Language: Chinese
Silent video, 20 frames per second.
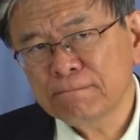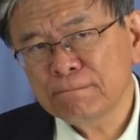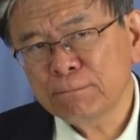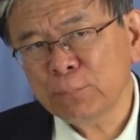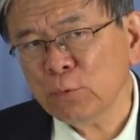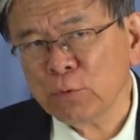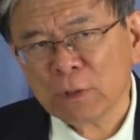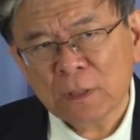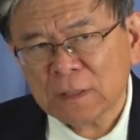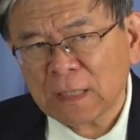
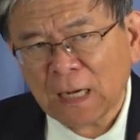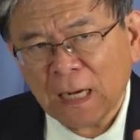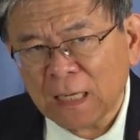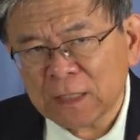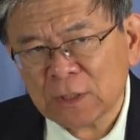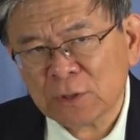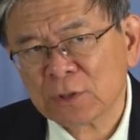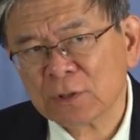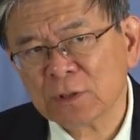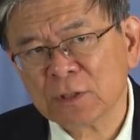不论答
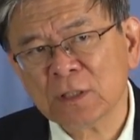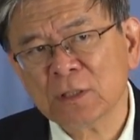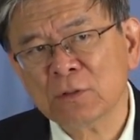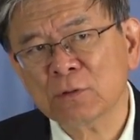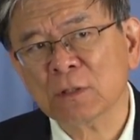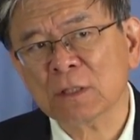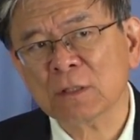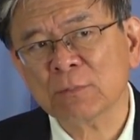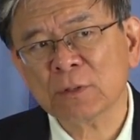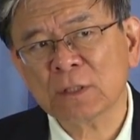案是清
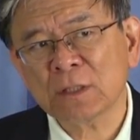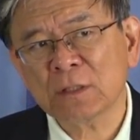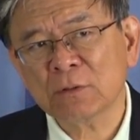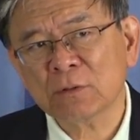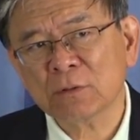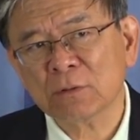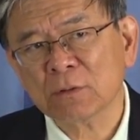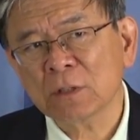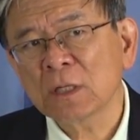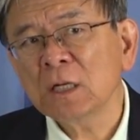楚还是不清
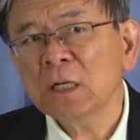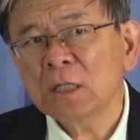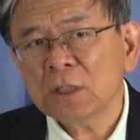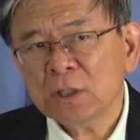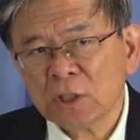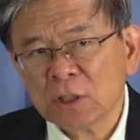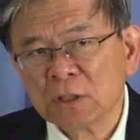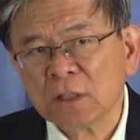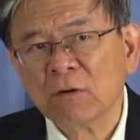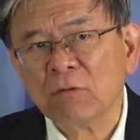楚，
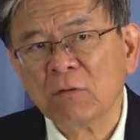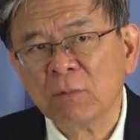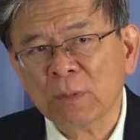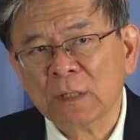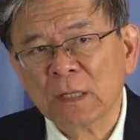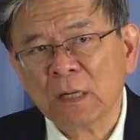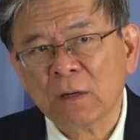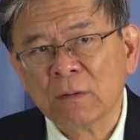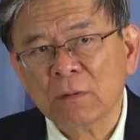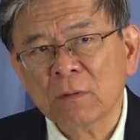至少我
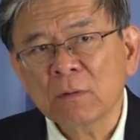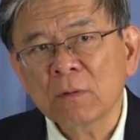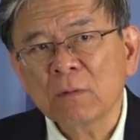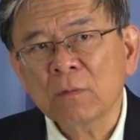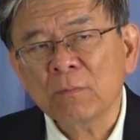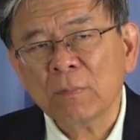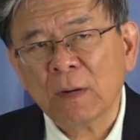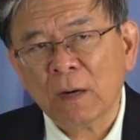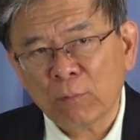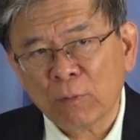们要
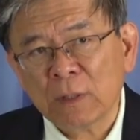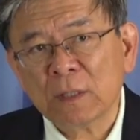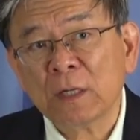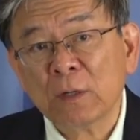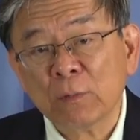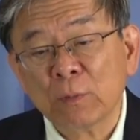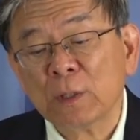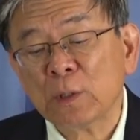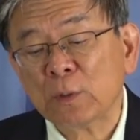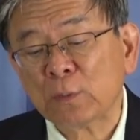把问
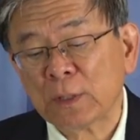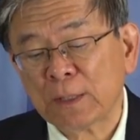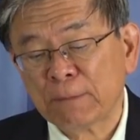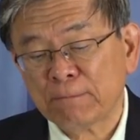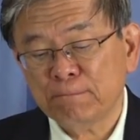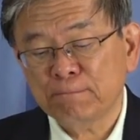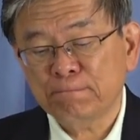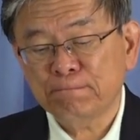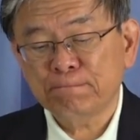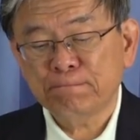题问对。
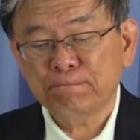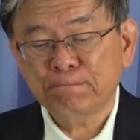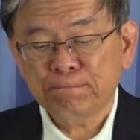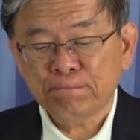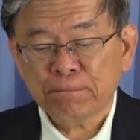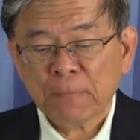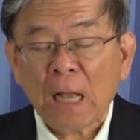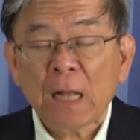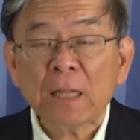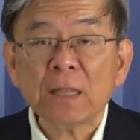
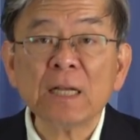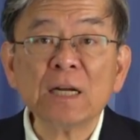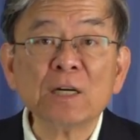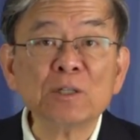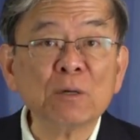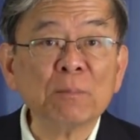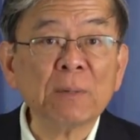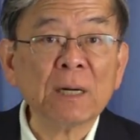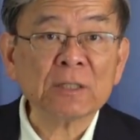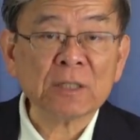第
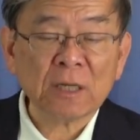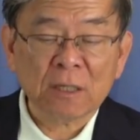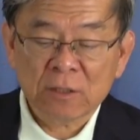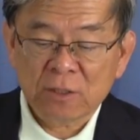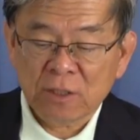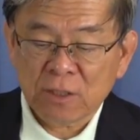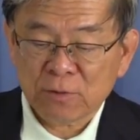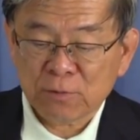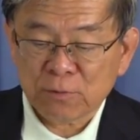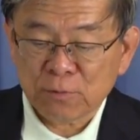28章
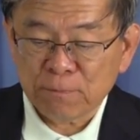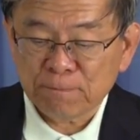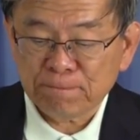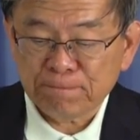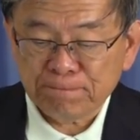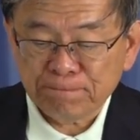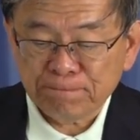结束，